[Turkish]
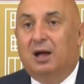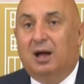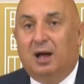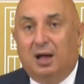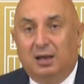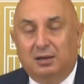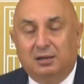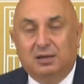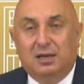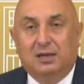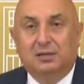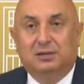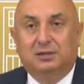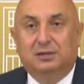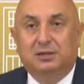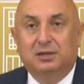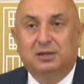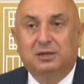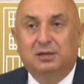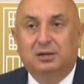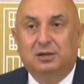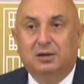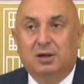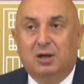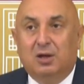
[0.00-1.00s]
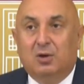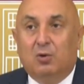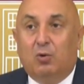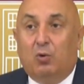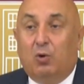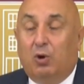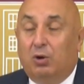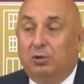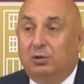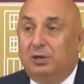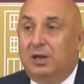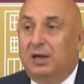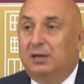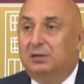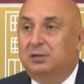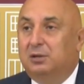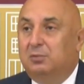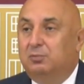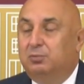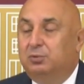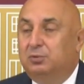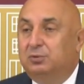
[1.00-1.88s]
anlattık. Onlar da